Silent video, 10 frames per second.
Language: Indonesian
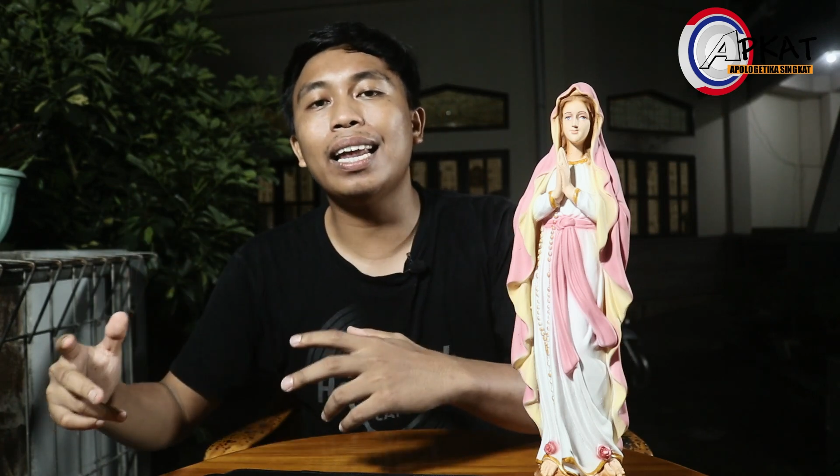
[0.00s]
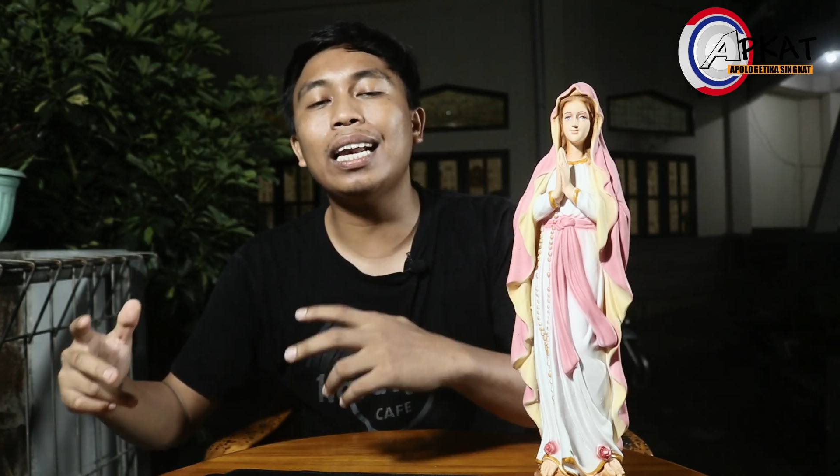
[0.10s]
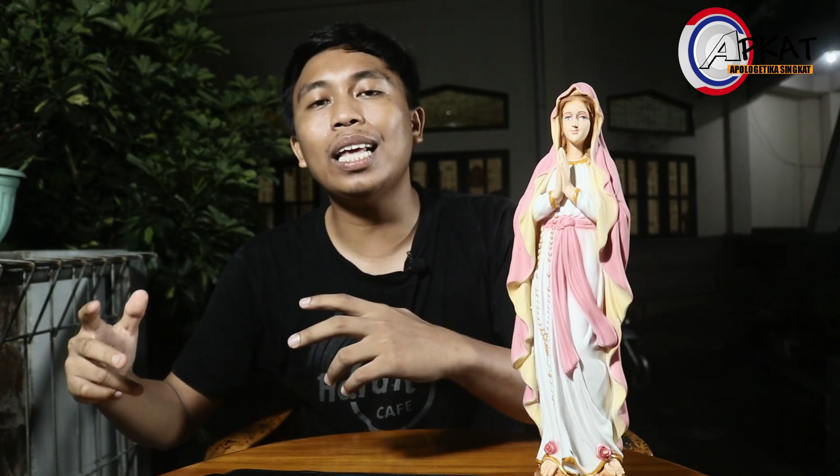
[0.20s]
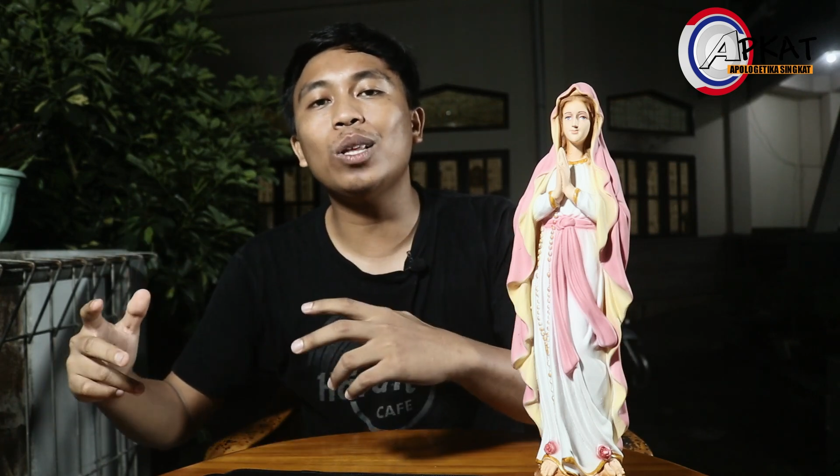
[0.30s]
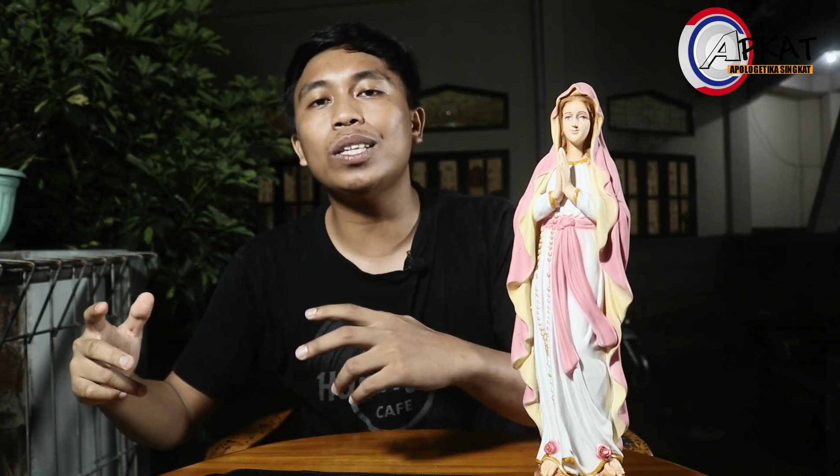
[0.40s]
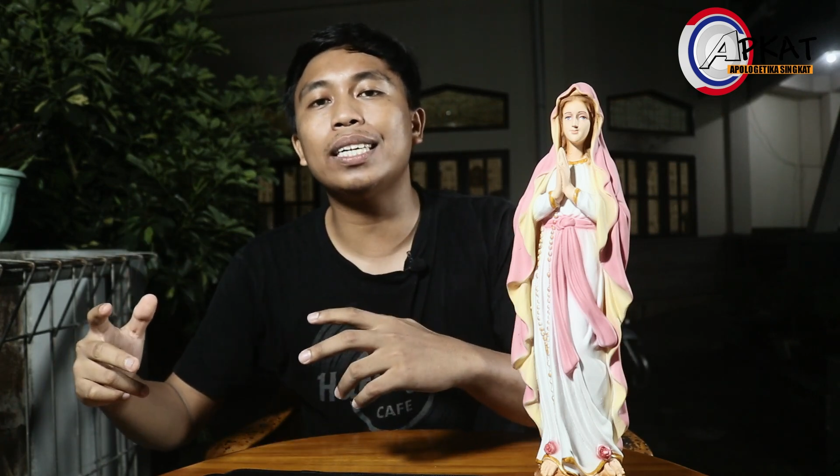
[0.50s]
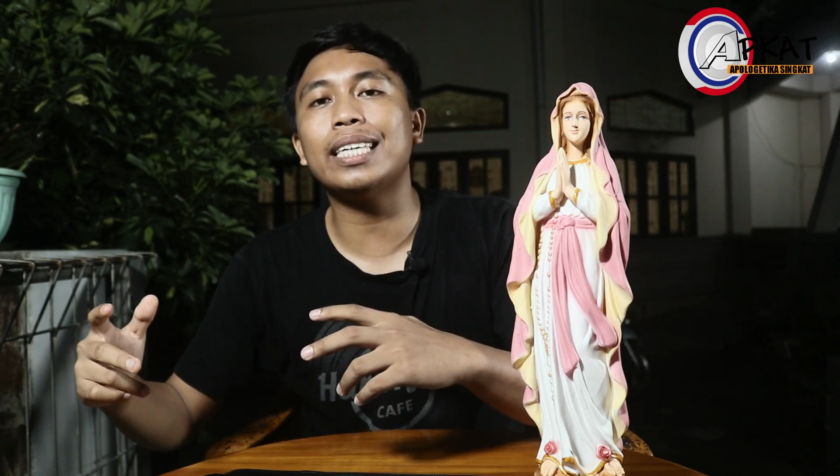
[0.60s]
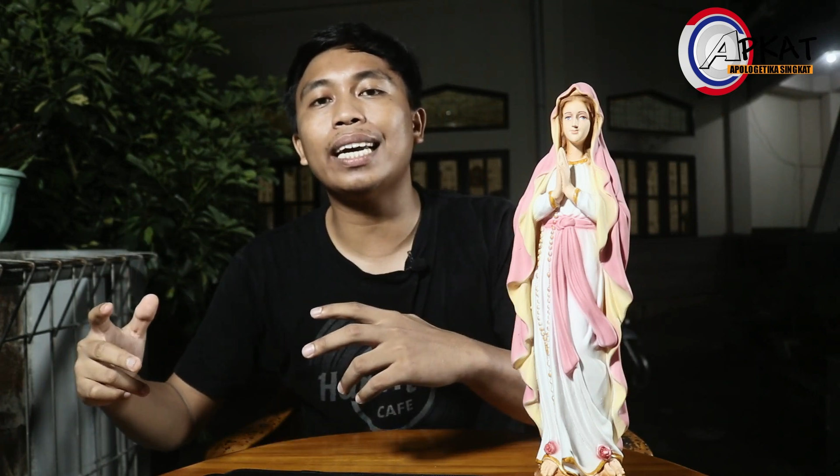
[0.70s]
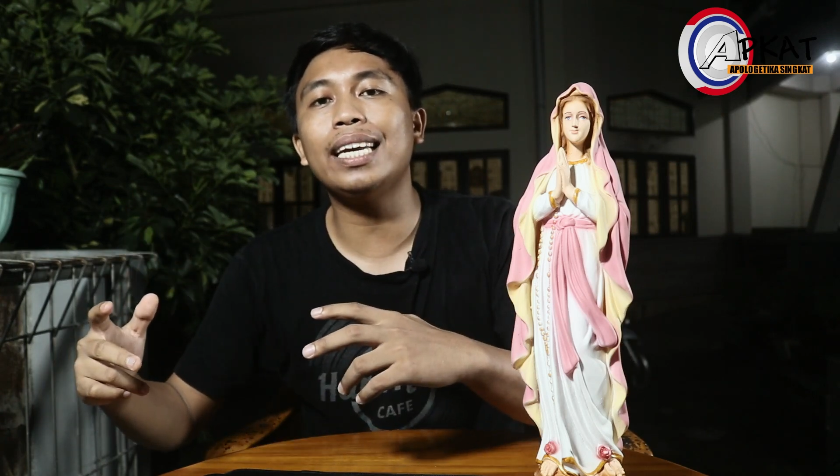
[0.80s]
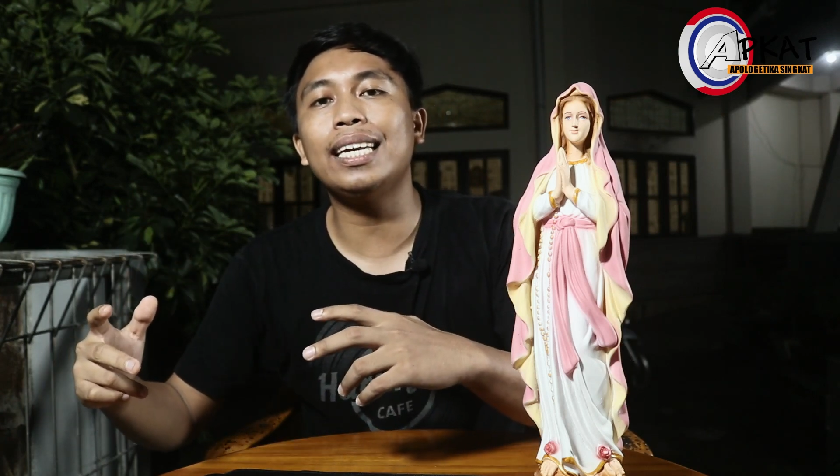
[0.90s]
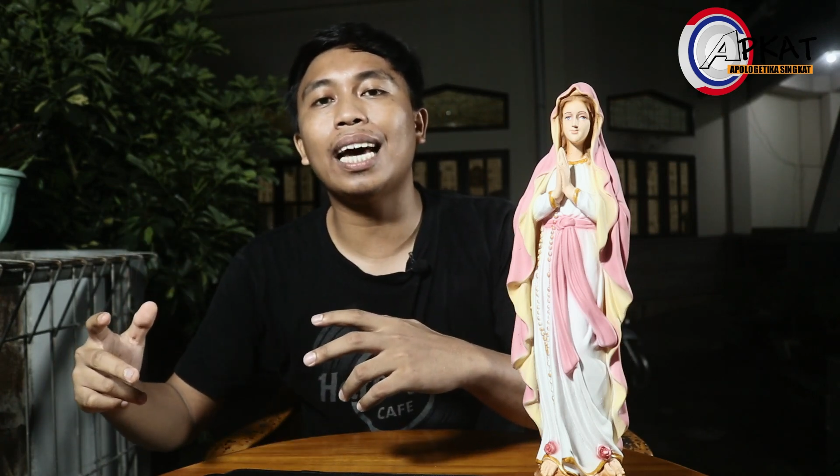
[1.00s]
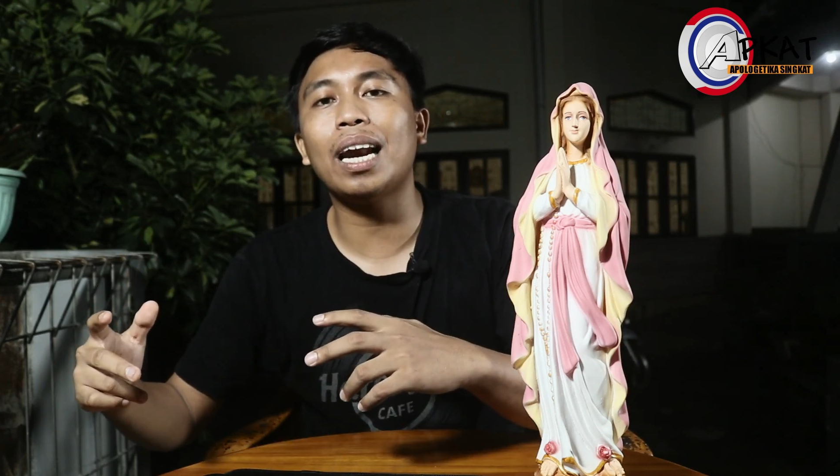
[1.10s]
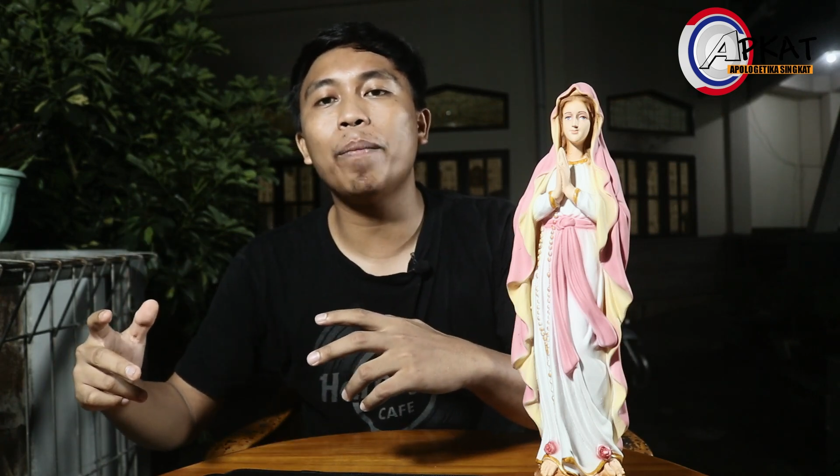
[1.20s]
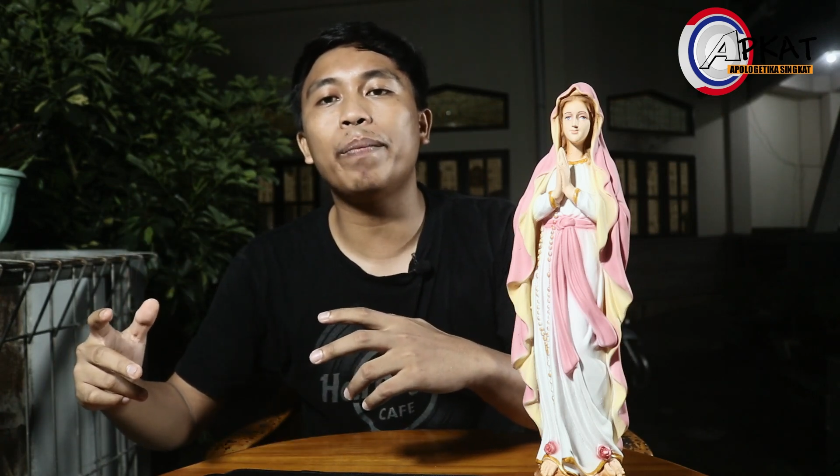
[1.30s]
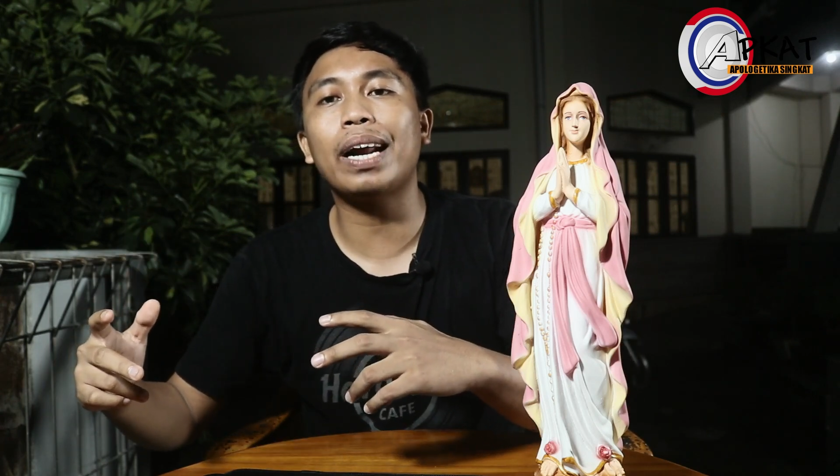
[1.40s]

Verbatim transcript: dan itu terjadi di dalam